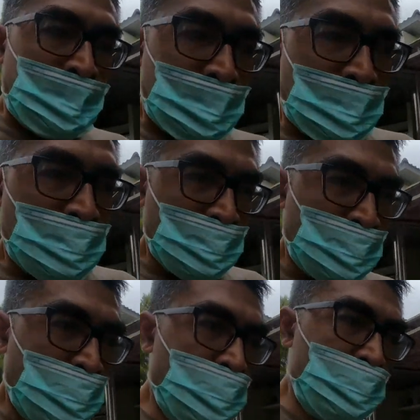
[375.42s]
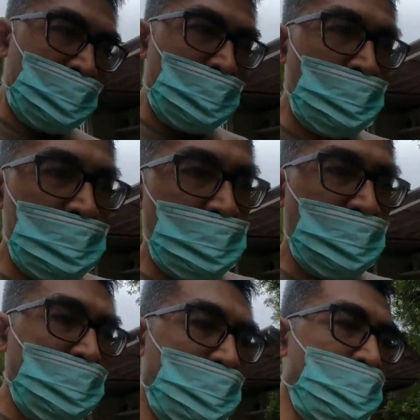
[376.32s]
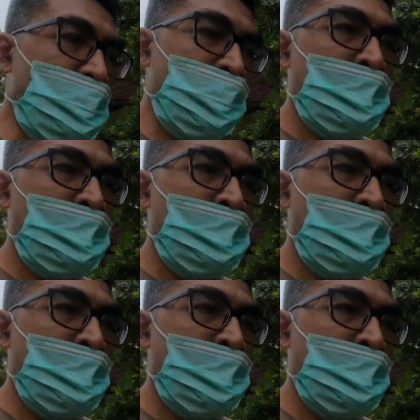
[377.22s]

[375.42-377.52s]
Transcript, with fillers: nah kurang lebih seperti itu